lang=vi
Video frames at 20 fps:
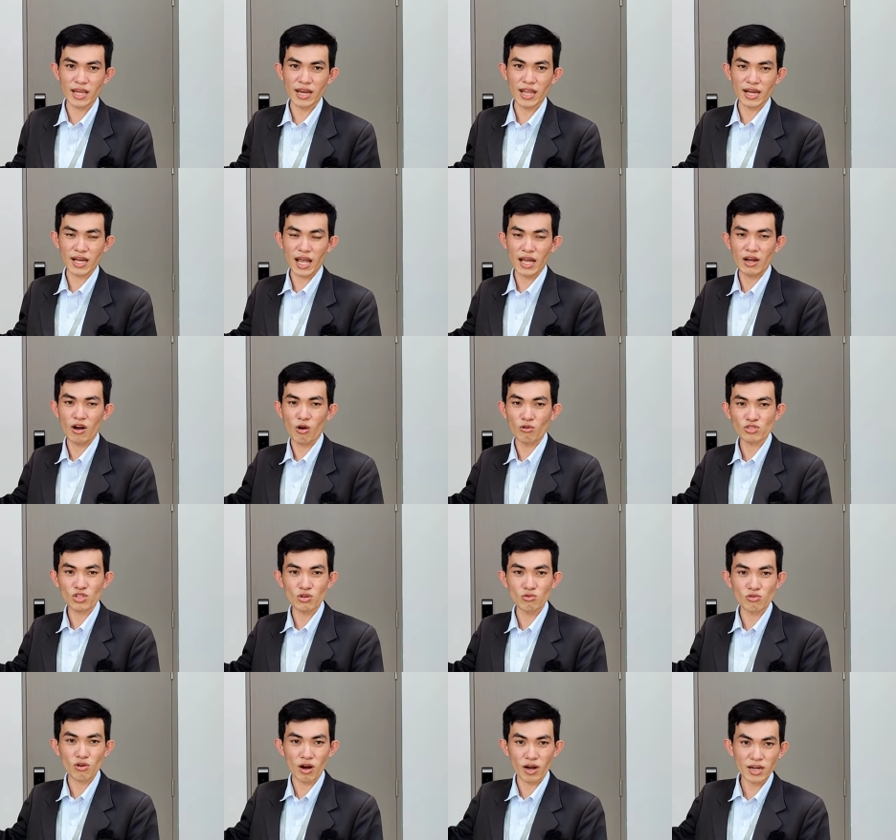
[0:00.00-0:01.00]
Đây là căn hộ
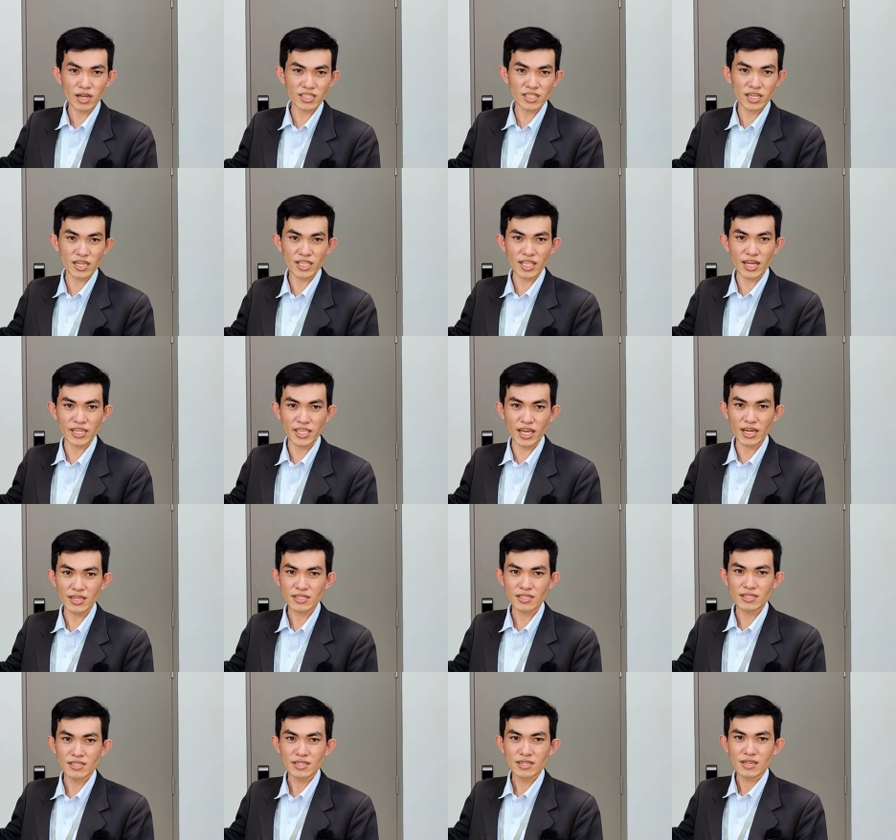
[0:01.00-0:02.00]
tiêu chuẩn anh chị khách hàng nhé.